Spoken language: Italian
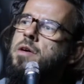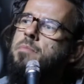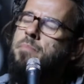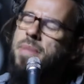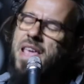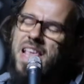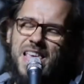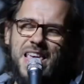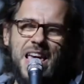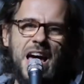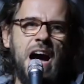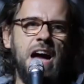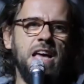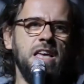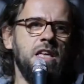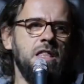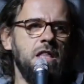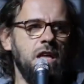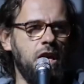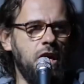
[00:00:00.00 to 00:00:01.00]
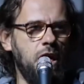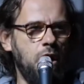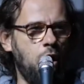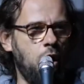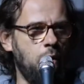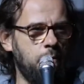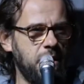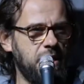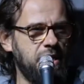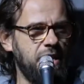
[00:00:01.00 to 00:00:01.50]
migliaia di
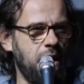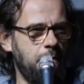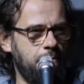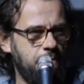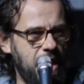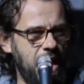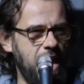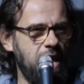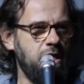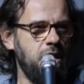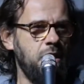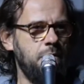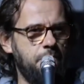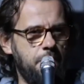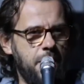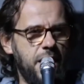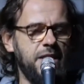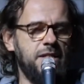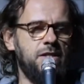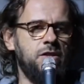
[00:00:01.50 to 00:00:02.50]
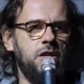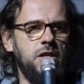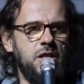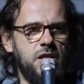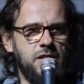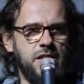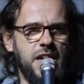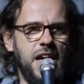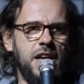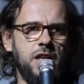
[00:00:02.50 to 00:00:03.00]
chilometri a piedi in mezzo al
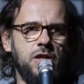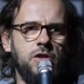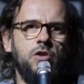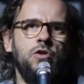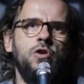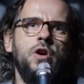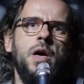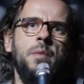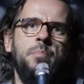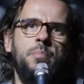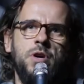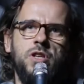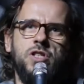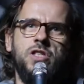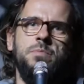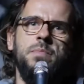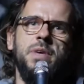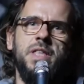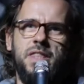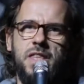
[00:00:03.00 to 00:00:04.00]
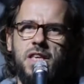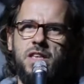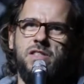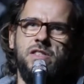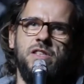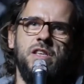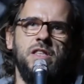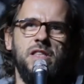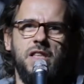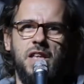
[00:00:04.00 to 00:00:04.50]
deserto e poi si
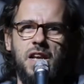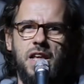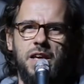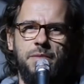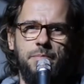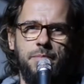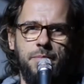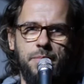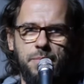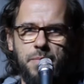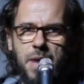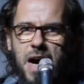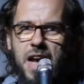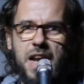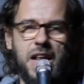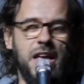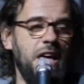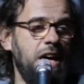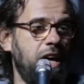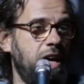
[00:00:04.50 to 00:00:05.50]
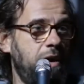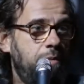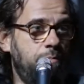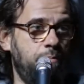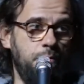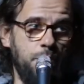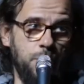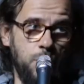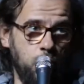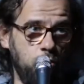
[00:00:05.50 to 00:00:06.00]
mettesse in delle barche
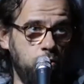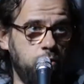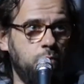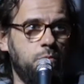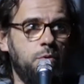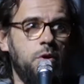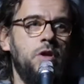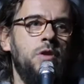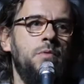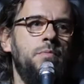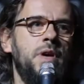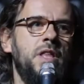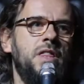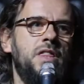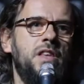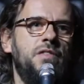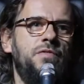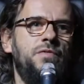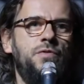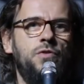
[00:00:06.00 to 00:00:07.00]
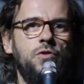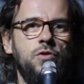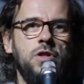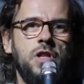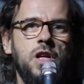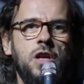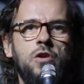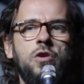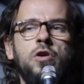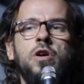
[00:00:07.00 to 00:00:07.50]
che molto probabilmente
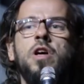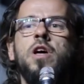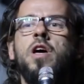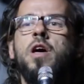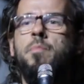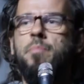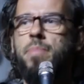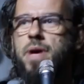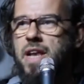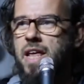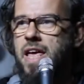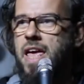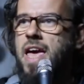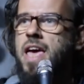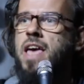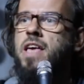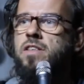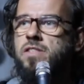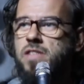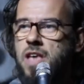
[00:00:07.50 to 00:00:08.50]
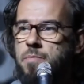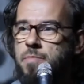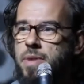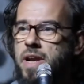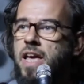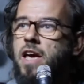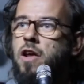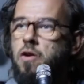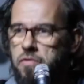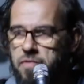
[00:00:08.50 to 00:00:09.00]
affondano perché, sai
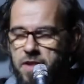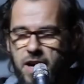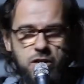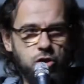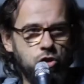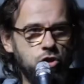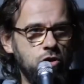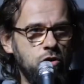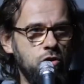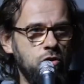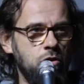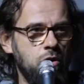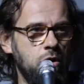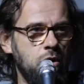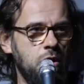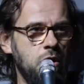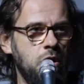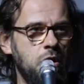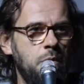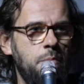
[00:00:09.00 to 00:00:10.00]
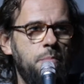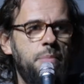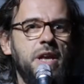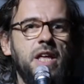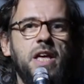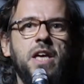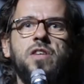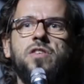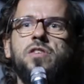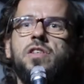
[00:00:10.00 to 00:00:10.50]
perché lo faccio?
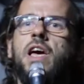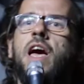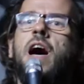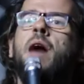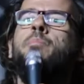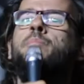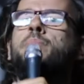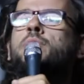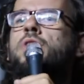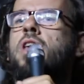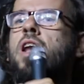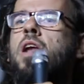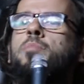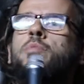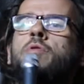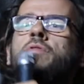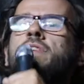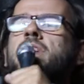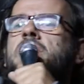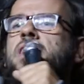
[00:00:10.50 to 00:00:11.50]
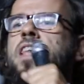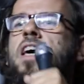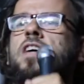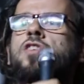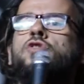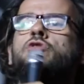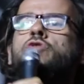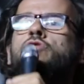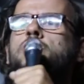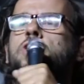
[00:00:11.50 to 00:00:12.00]
Perché scappo dalla povertà,
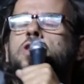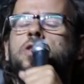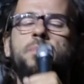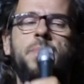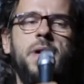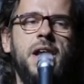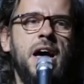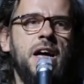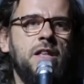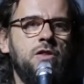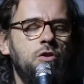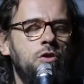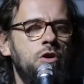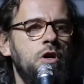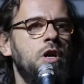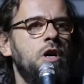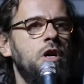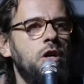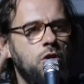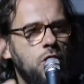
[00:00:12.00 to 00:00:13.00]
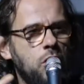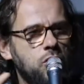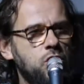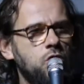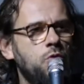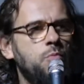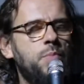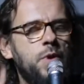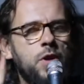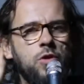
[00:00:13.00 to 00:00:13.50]
sono disperato. No,
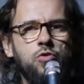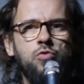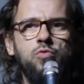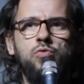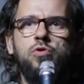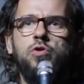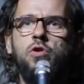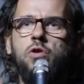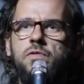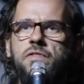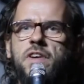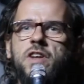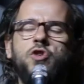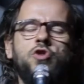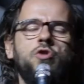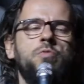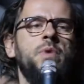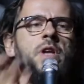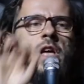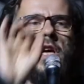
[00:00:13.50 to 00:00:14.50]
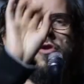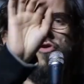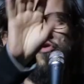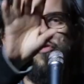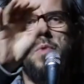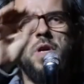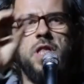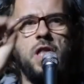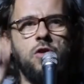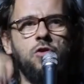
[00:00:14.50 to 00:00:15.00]
soprattutto lo faccio perché
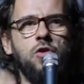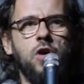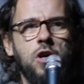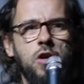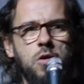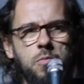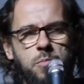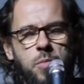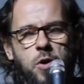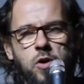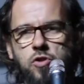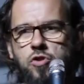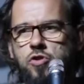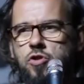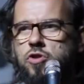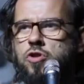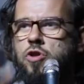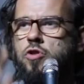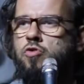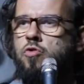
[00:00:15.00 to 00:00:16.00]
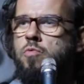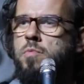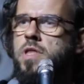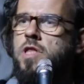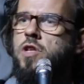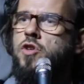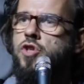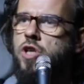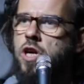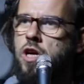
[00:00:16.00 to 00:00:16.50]
tu mi hai detto che non posso e se tu mi
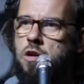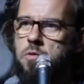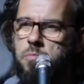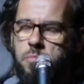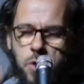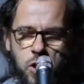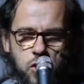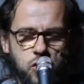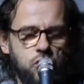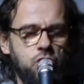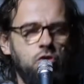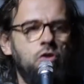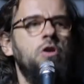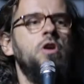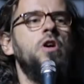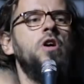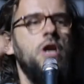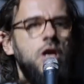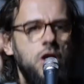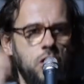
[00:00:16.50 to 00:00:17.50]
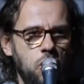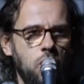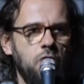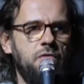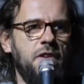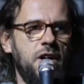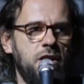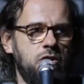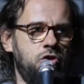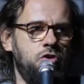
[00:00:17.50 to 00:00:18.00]
dici che non posso, io lo
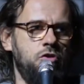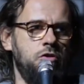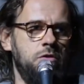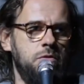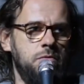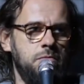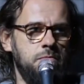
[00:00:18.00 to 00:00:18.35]
faccio.